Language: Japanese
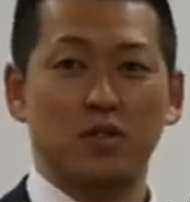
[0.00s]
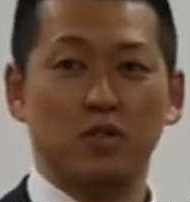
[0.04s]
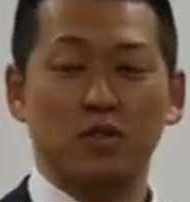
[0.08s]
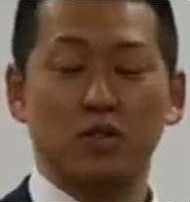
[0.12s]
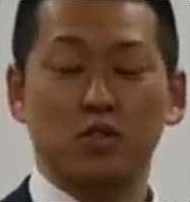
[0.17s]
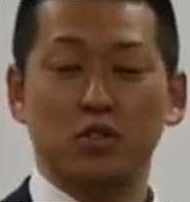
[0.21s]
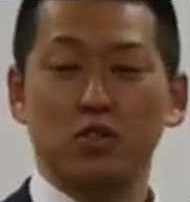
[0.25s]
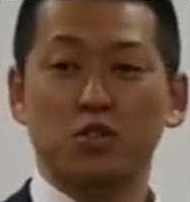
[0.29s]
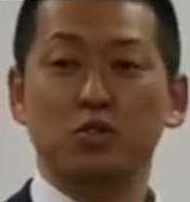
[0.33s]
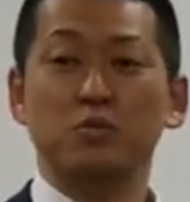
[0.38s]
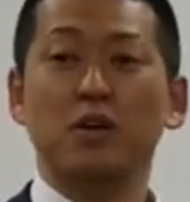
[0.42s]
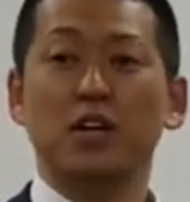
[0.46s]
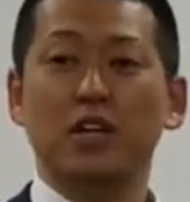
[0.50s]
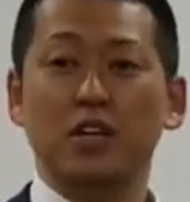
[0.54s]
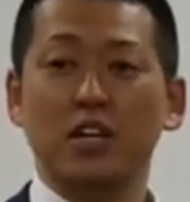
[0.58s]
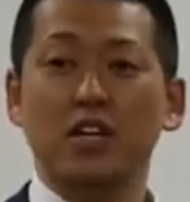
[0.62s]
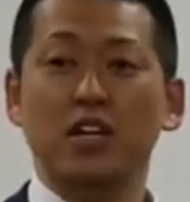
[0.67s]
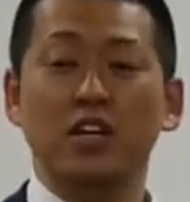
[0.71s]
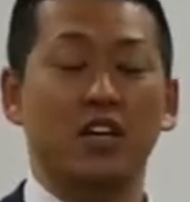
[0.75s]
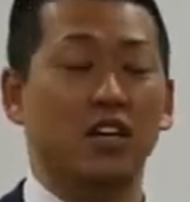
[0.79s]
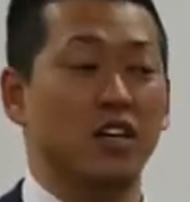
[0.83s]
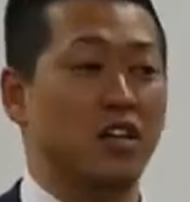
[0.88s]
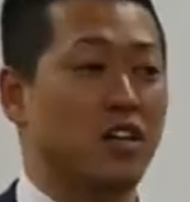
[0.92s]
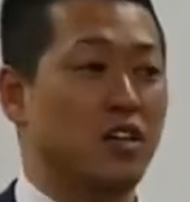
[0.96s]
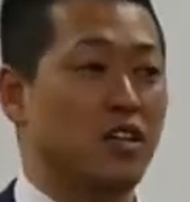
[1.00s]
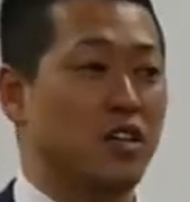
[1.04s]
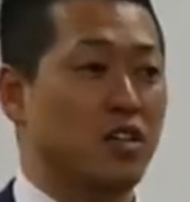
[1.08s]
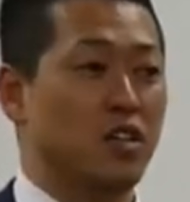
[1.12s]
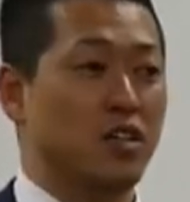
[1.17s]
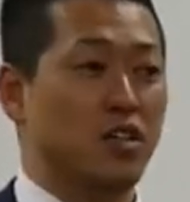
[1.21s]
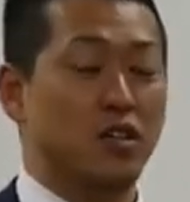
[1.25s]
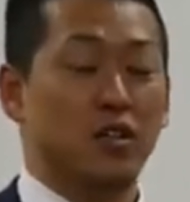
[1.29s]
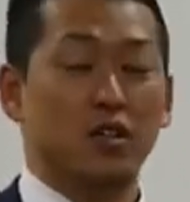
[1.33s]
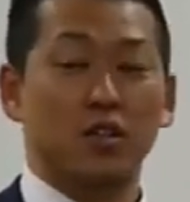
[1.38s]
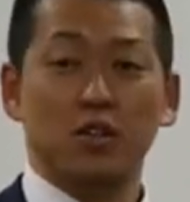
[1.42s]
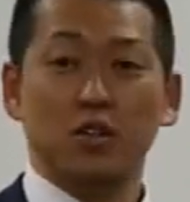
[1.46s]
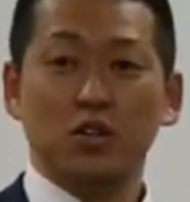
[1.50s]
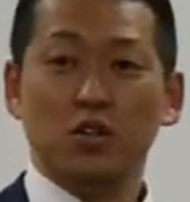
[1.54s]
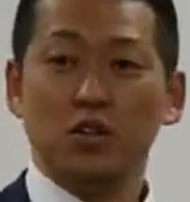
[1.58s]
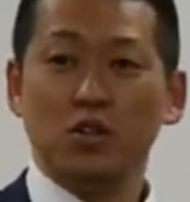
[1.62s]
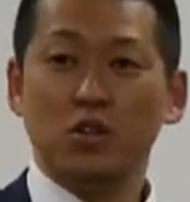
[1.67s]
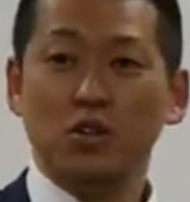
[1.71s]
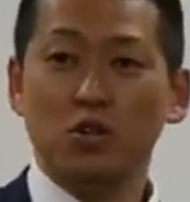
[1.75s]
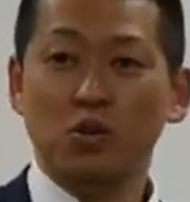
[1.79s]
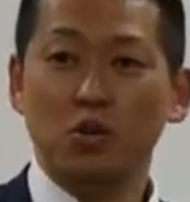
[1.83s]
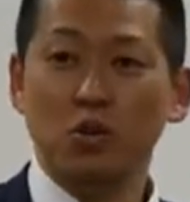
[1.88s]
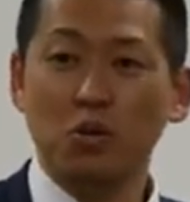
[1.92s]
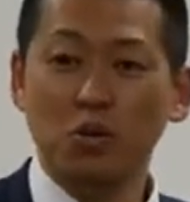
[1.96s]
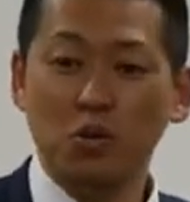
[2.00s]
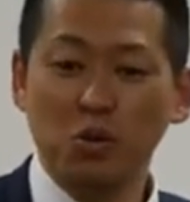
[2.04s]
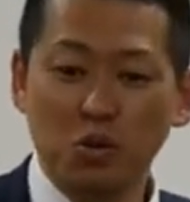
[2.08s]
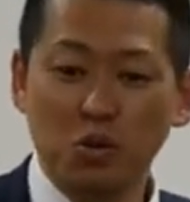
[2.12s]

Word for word: つまり今日